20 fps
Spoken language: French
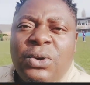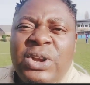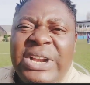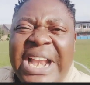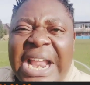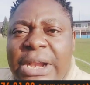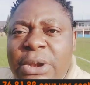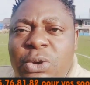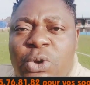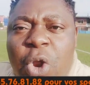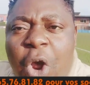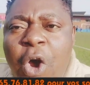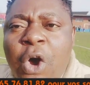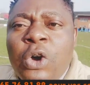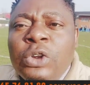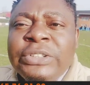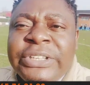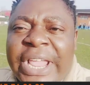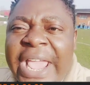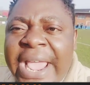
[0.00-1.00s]
Les
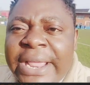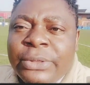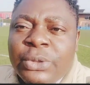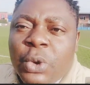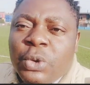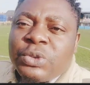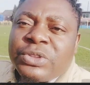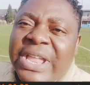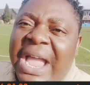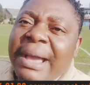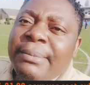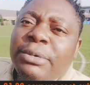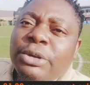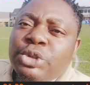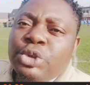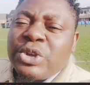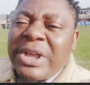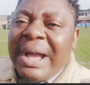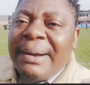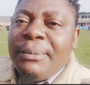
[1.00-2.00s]
lions indomptables
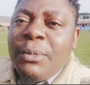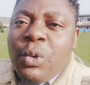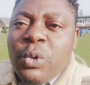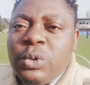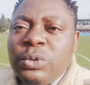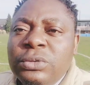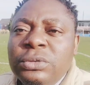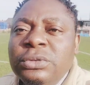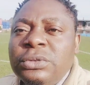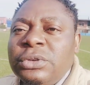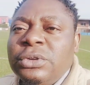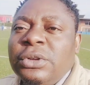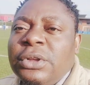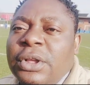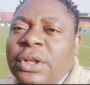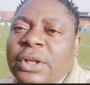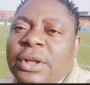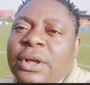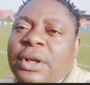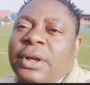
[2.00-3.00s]
du Cameroun
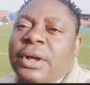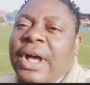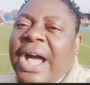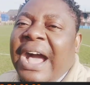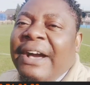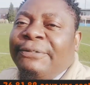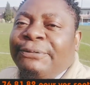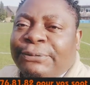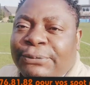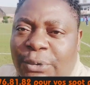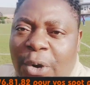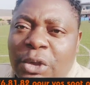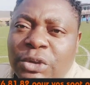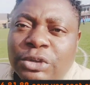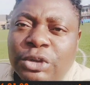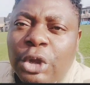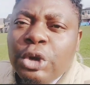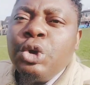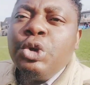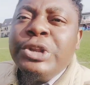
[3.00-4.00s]

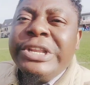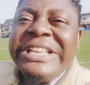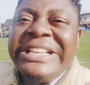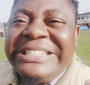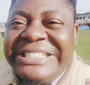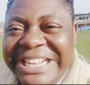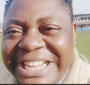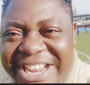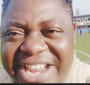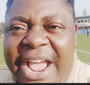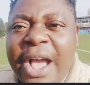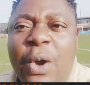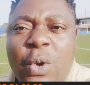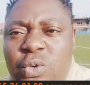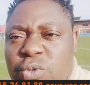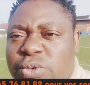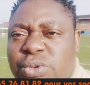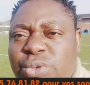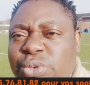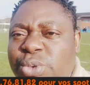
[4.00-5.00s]
affrontent le Nigeria
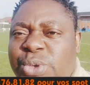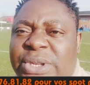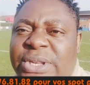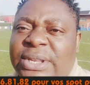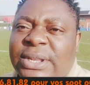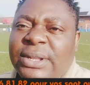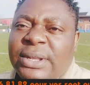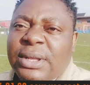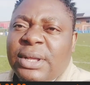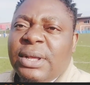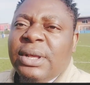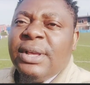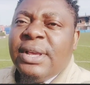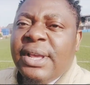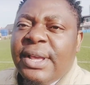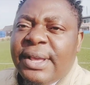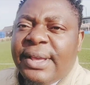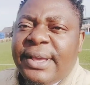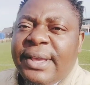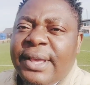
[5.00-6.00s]
aujourd'hui.
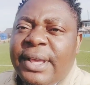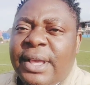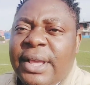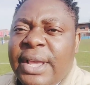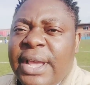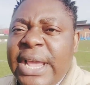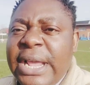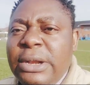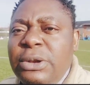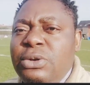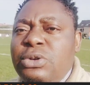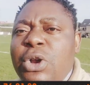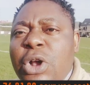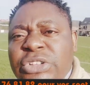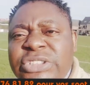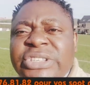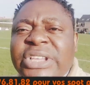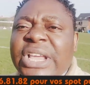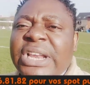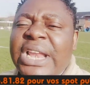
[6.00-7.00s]
Et
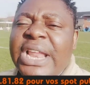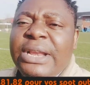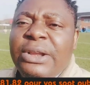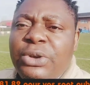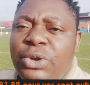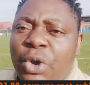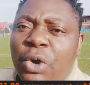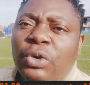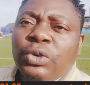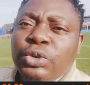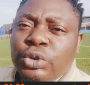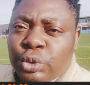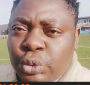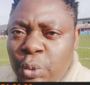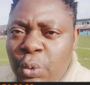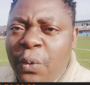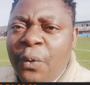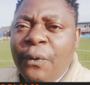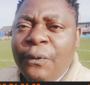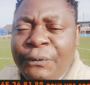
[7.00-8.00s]
lorsque les lions
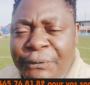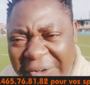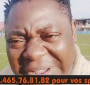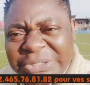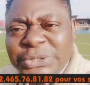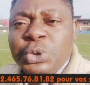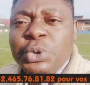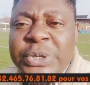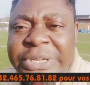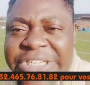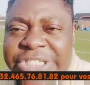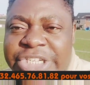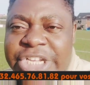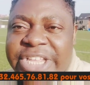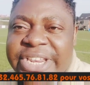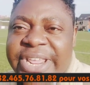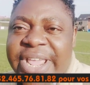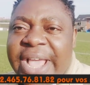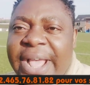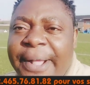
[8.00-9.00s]
jouent face au
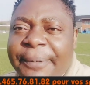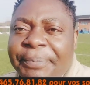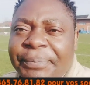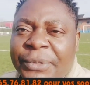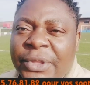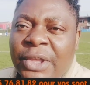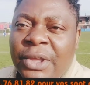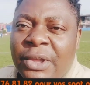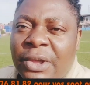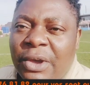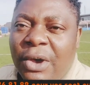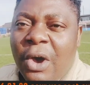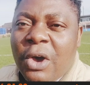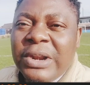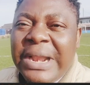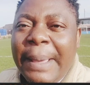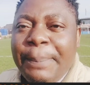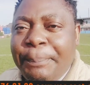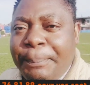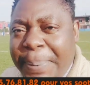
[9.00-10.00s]
Nigeria,
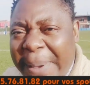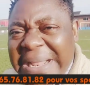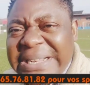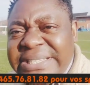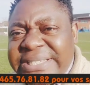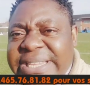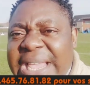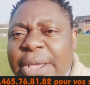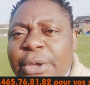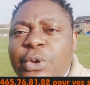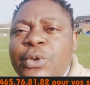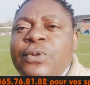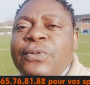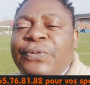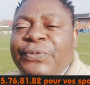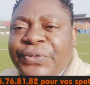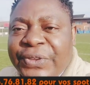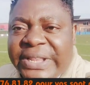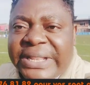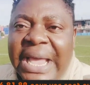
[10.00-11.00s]
on appelle ça une
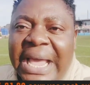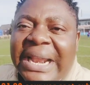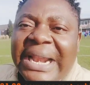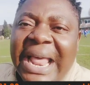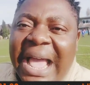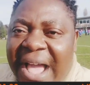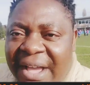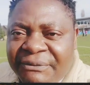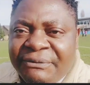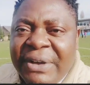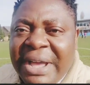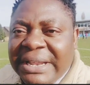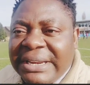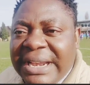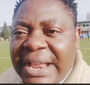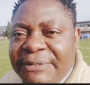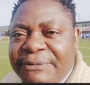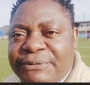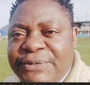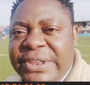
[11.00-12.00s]
finale avant
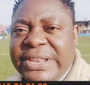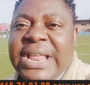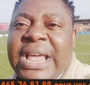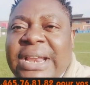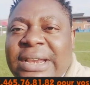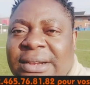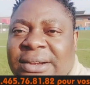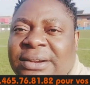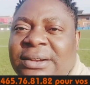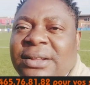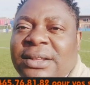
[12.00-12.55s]
la finale.